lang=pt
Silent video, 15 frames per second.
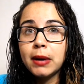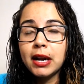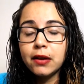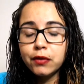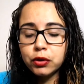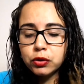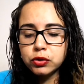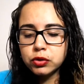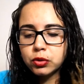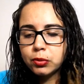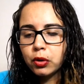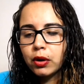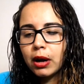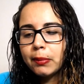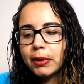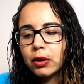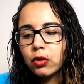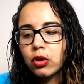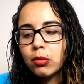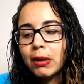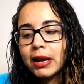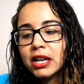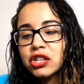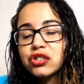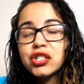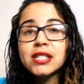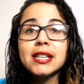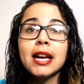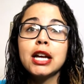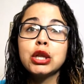maravilhoso no meu cabelo. Como aqui
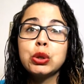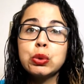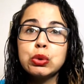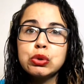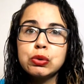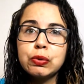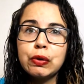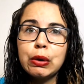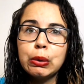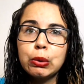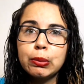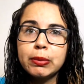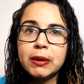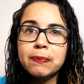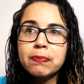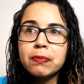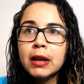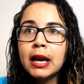diz, reduz o volume.